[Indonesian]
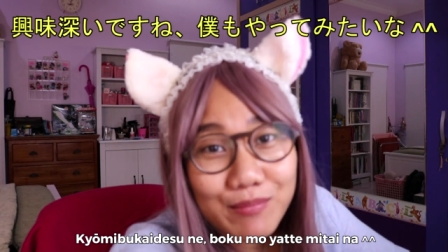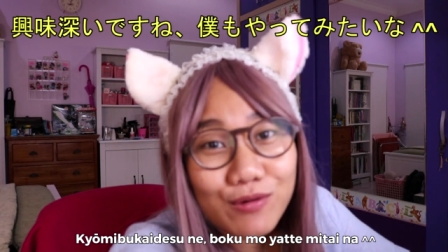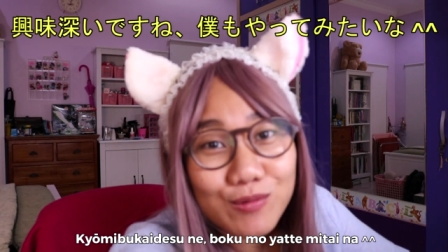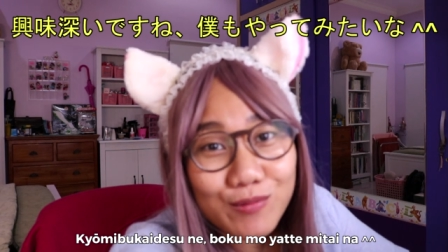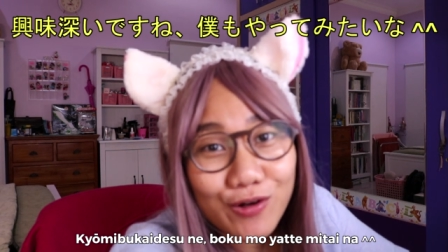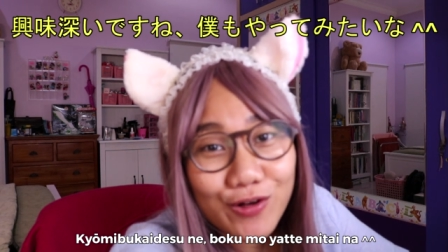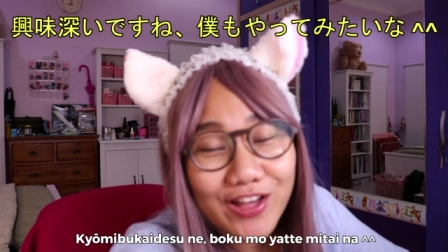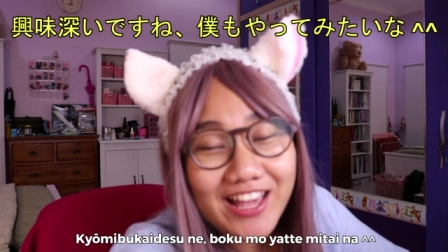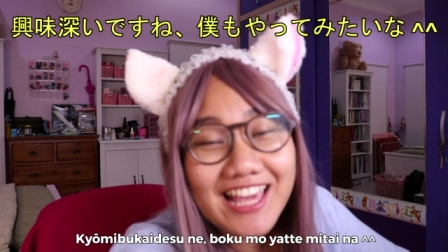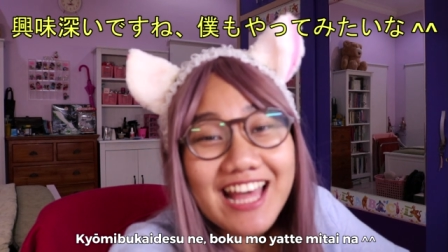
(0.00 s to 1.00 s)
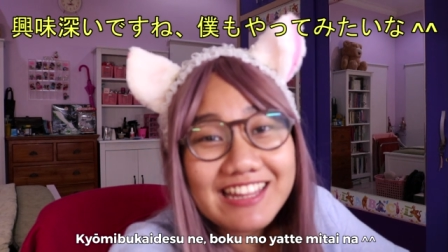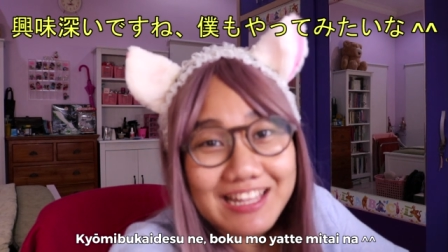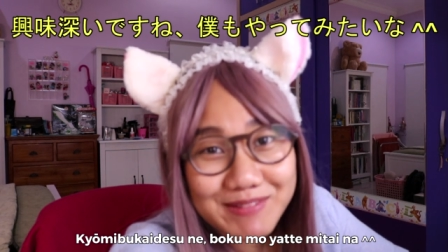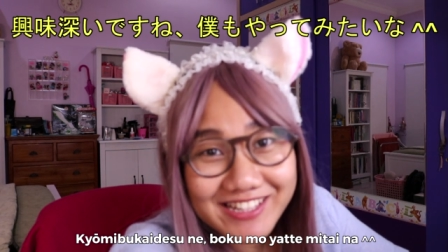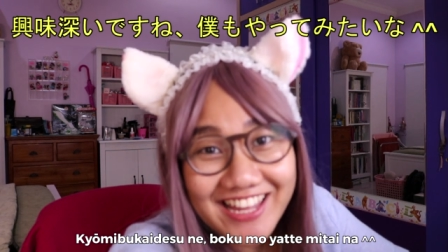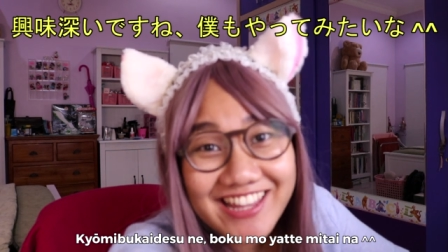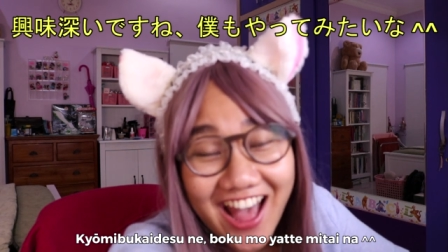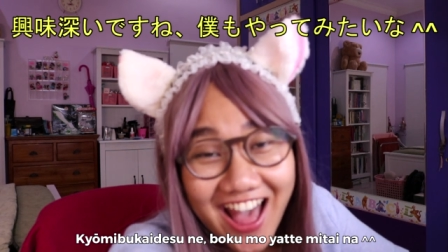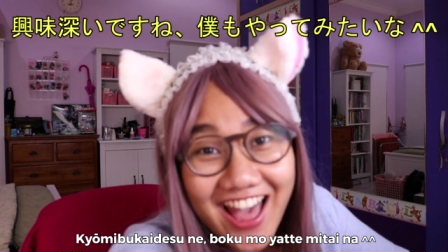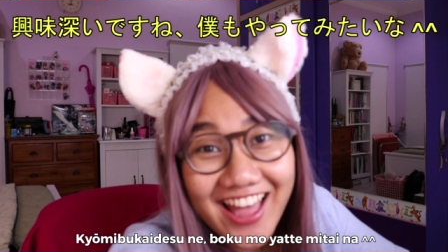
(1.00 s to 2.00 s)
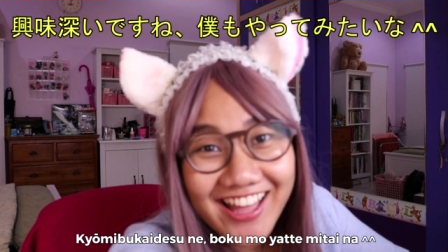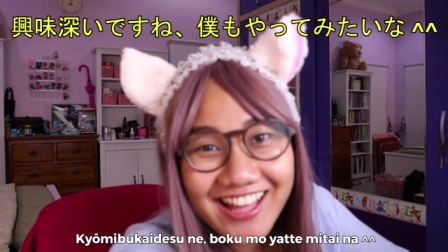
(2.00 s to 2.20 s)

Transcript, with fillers: Boku mo yatte mitai na.